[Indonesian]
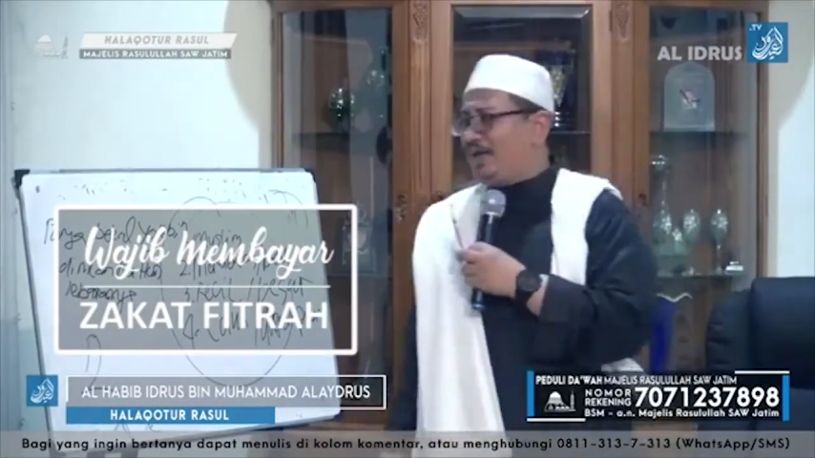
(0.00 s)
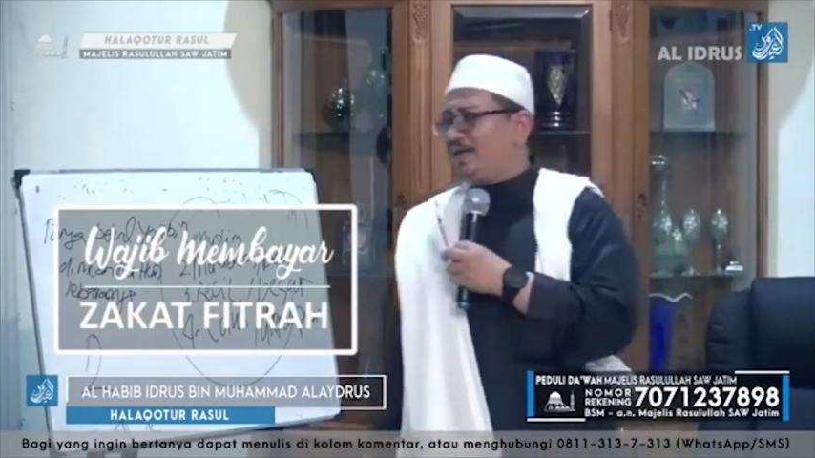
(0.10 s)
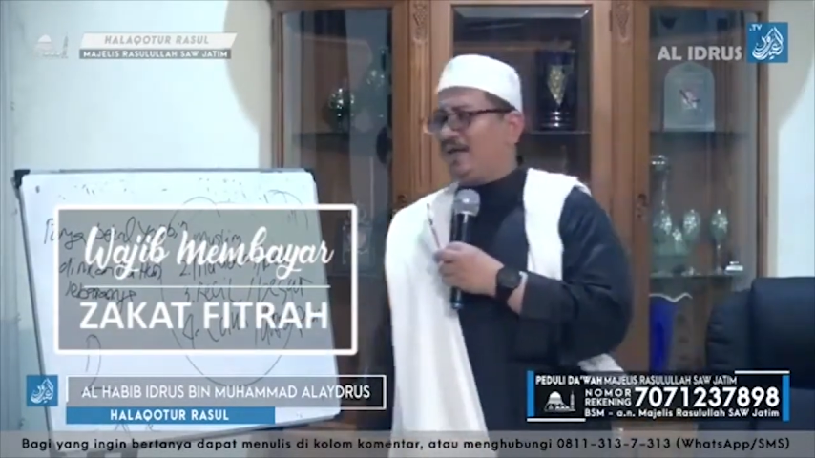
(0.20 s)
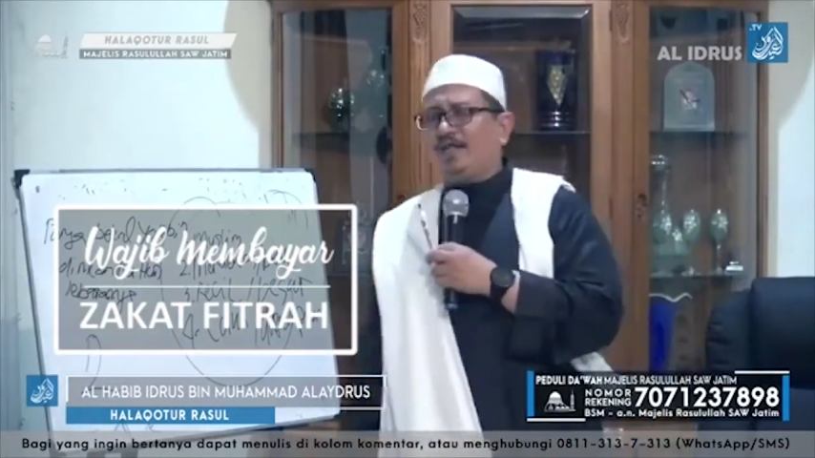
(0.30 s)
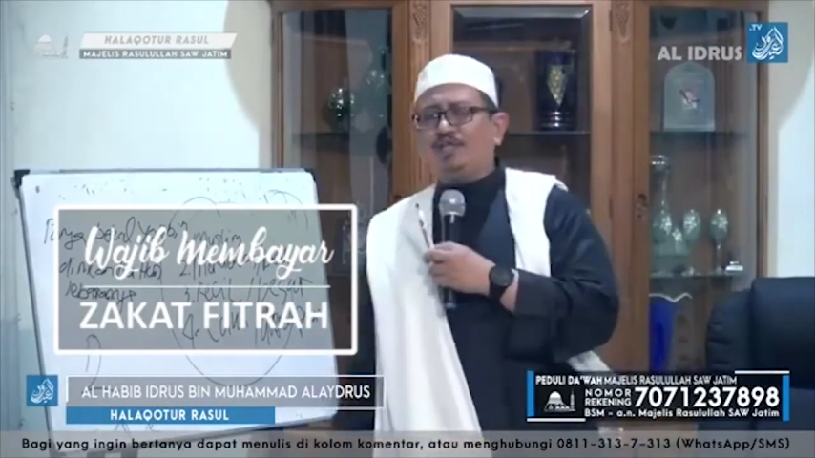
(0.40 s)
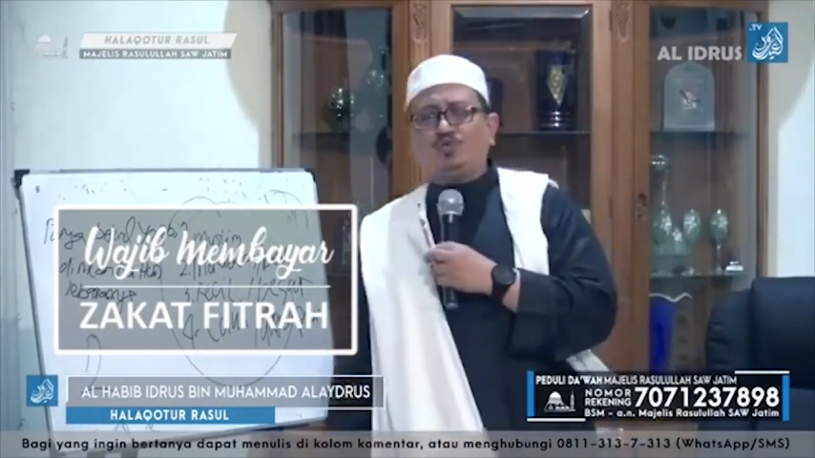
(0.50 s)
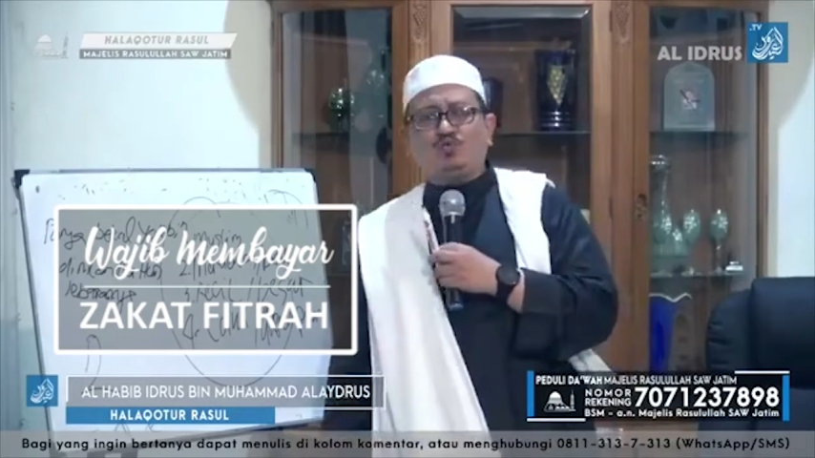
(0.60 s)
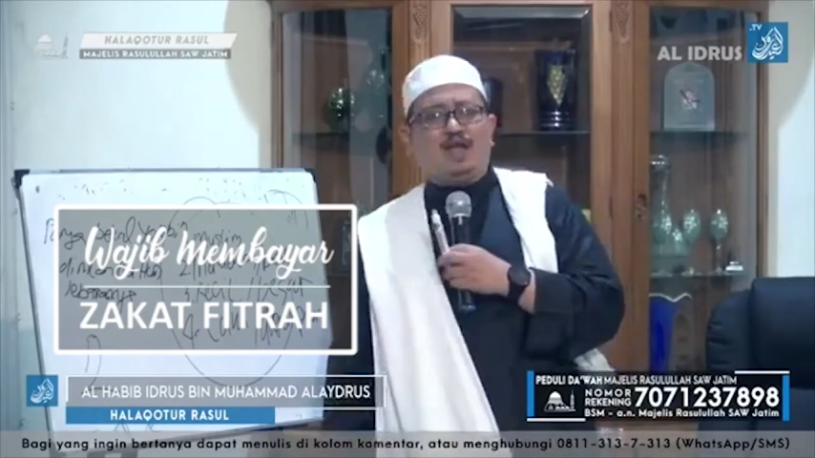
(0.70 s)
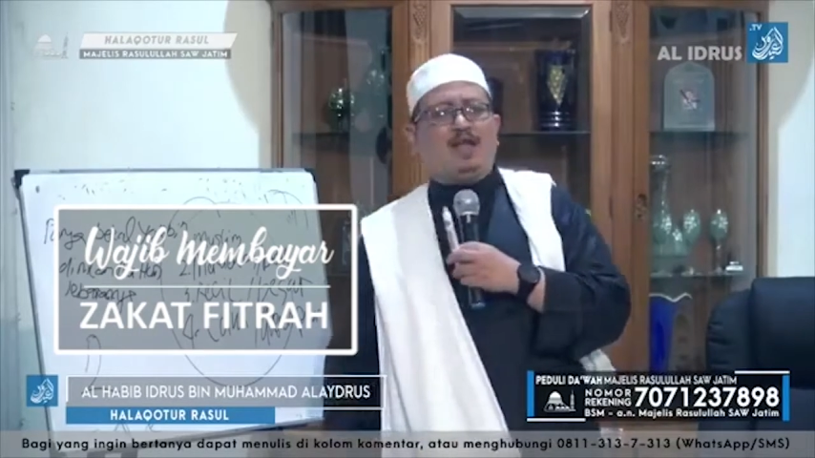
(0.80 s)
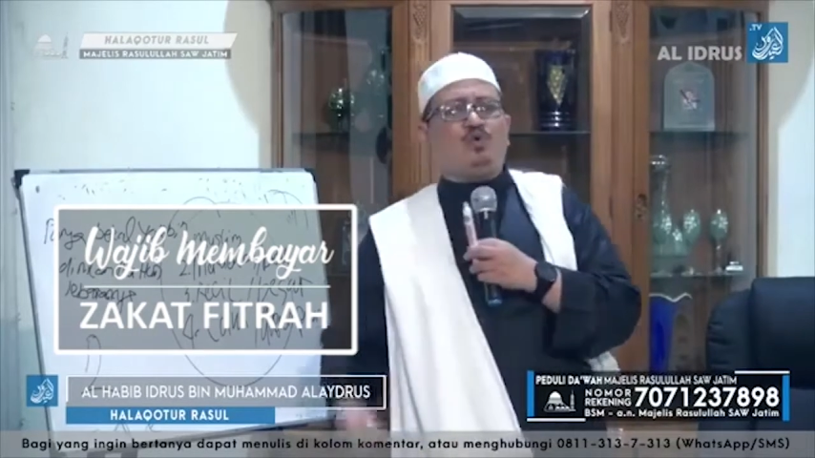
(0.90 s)
dan
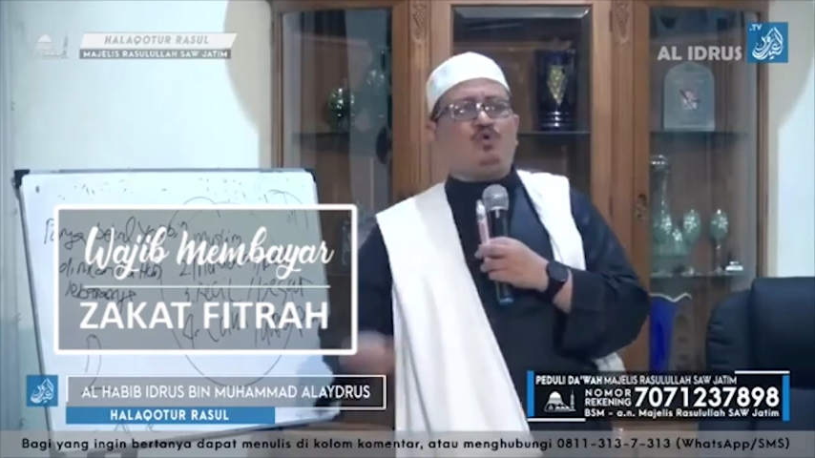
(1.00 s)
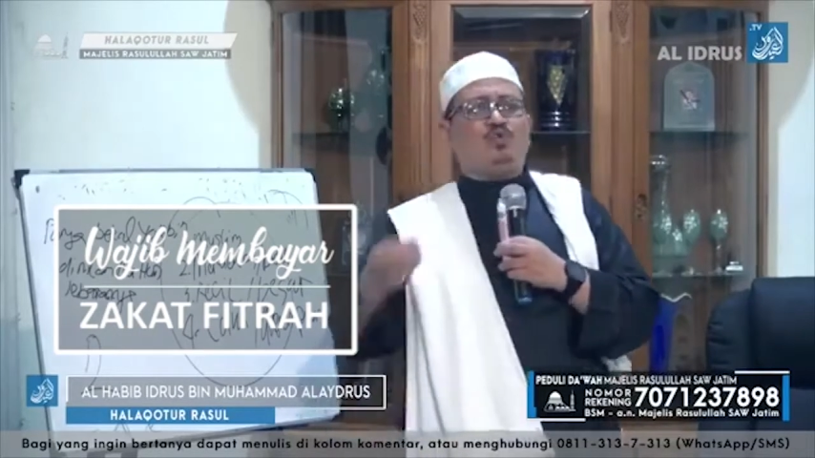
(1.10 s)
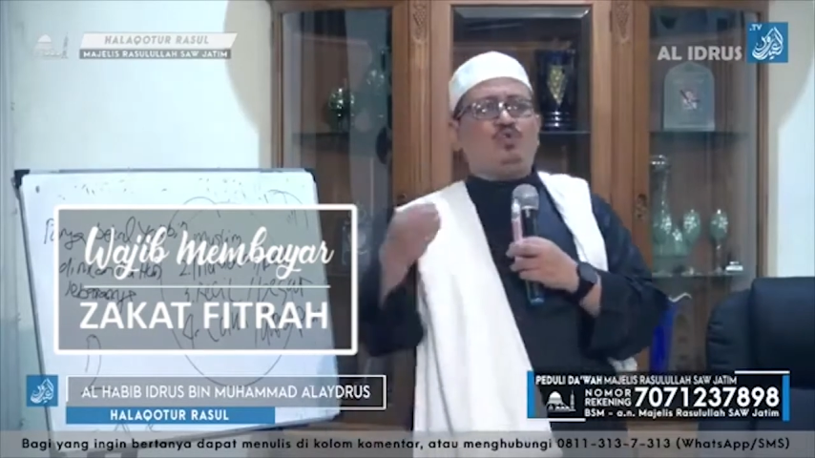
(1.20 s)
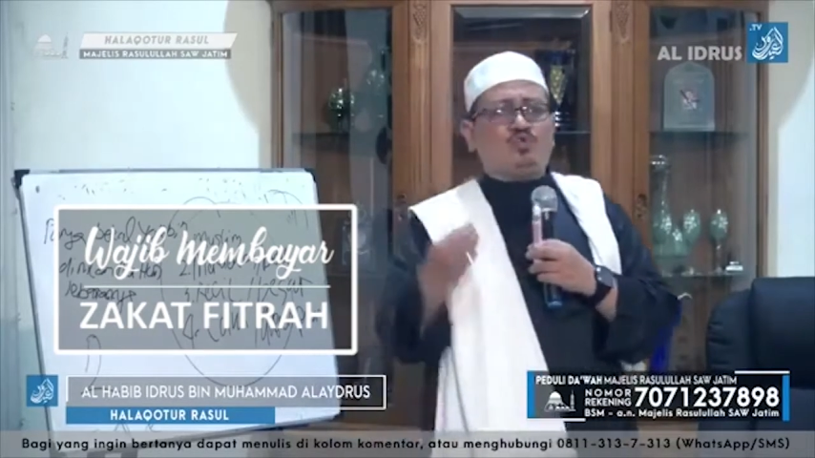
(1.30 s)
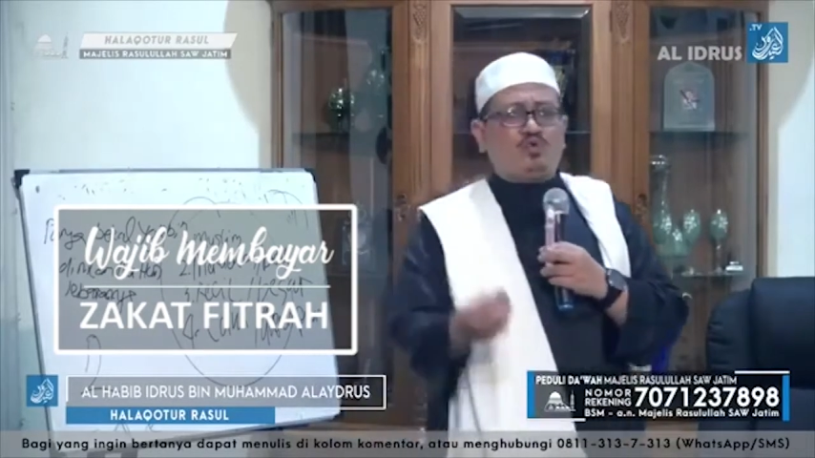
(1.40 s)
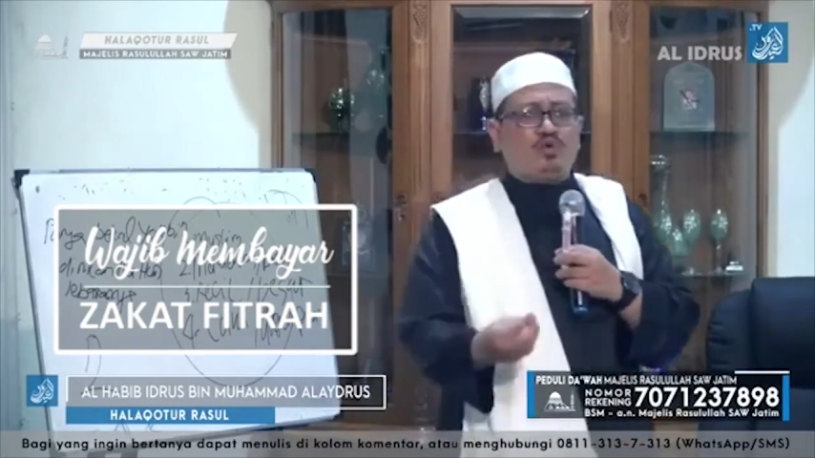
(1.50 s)
dijual untuk